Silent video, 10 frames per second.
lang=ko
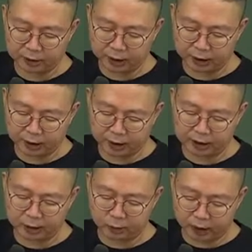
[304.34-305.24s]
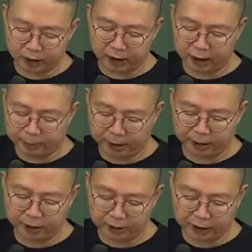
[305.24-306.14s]
재결, 그러니까 취소 재결이나
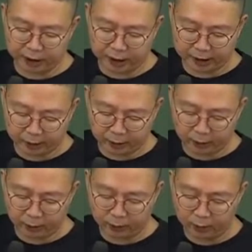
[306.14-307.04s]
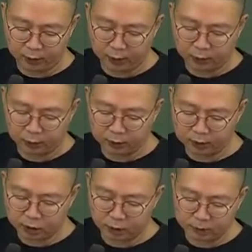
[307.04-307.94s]
변경 재결을 내고
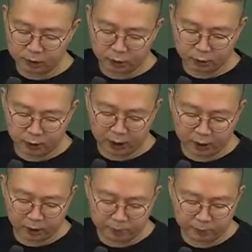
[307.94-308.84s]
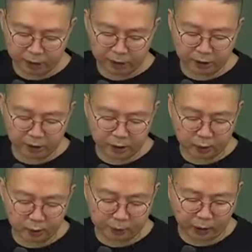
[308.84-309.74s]
또는 처분청으로 하여금
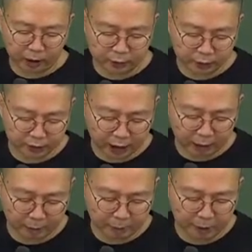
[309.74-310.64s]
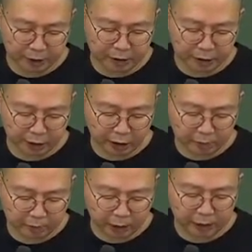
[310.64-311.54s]
변경하도록 명할 수 있다. 그리고
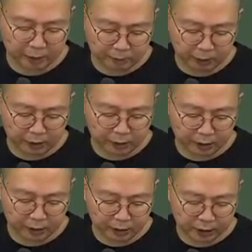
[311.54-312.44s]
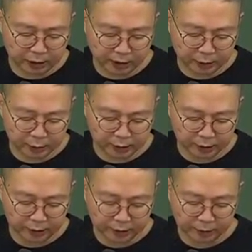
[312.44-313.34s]
변경 명령 재결을 내릴 수
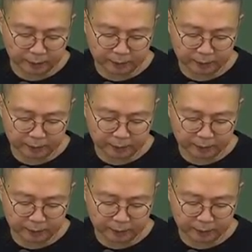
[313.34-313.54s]
있는 거죠.